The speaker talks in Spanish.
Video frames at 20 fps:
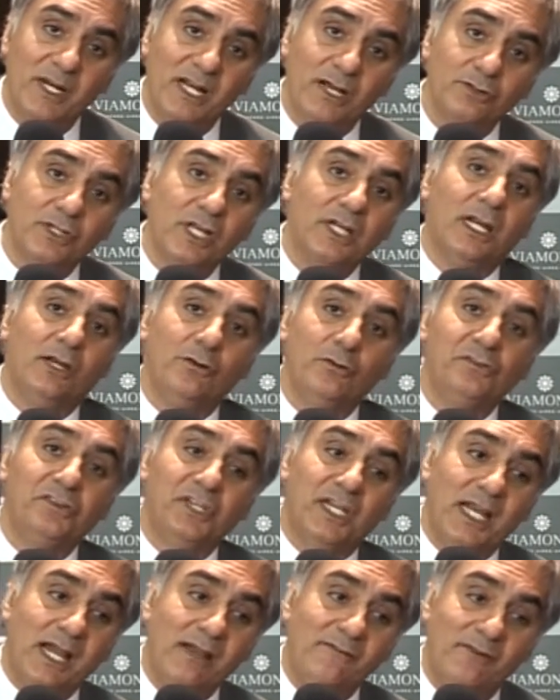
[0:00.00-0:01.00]
para que usted
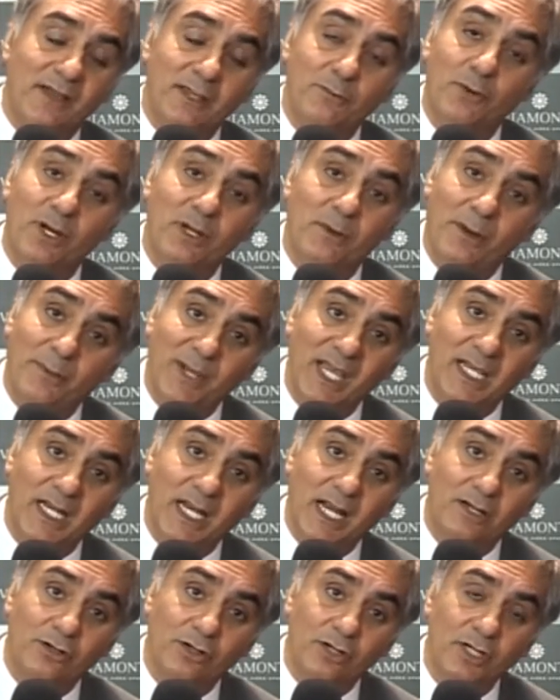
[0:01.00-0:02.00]
renuncie a la AFA y vuelva a
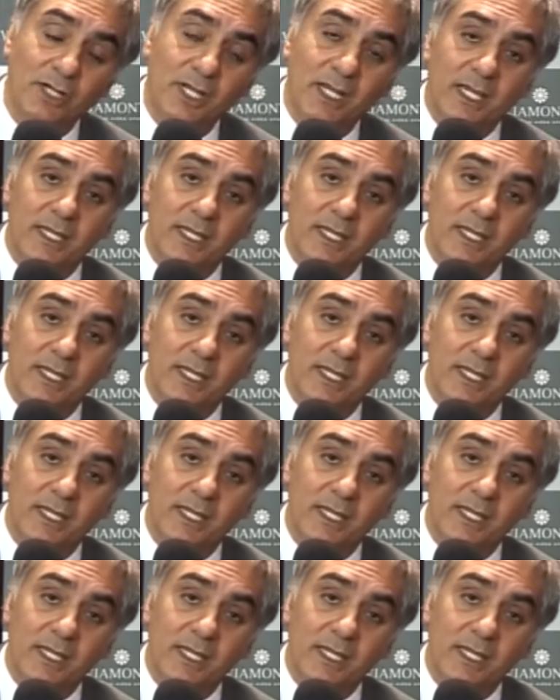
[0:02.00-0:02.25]
Belgrano,